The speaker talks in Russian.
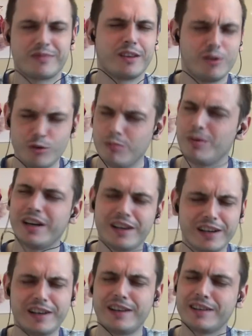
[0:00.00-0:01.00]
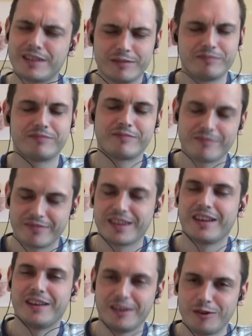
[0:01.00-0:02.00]
You my heart,
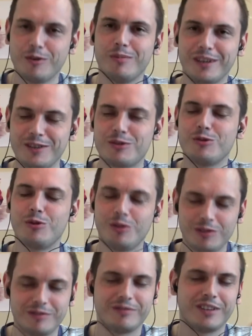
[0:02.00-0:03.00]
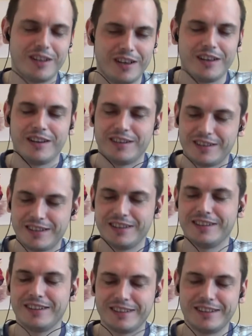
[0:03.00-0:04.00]
you my soul.
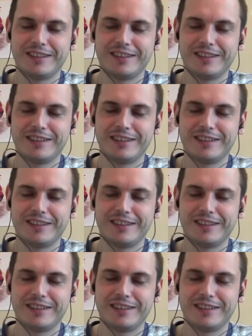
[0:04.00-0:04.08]
You